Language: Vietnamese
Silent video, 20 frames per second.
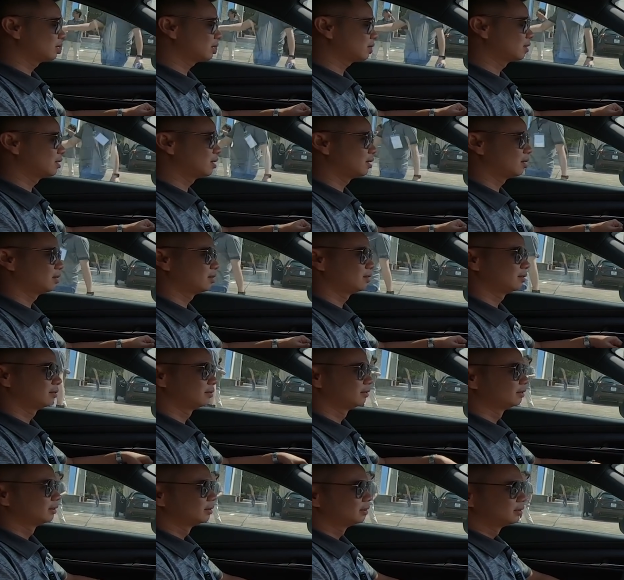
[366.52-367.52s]
nhắc nhở.
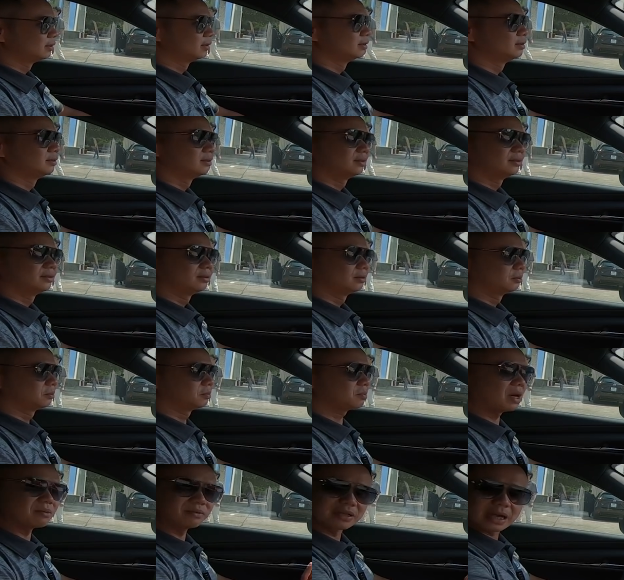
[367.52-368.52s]

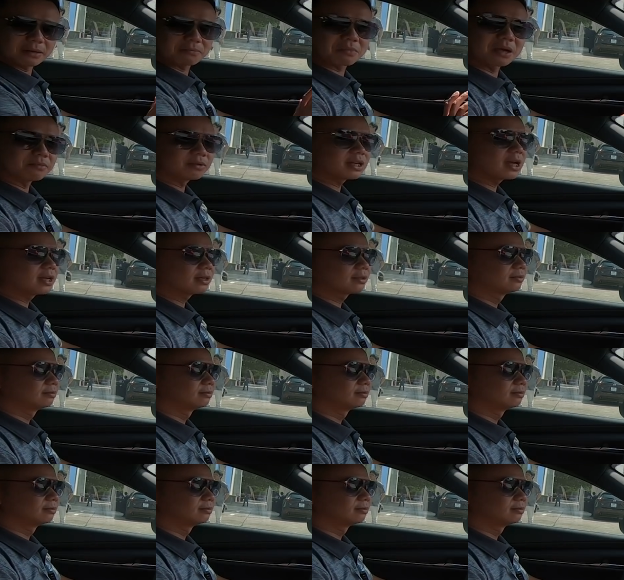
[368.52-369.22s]
Bám sát, bám sát.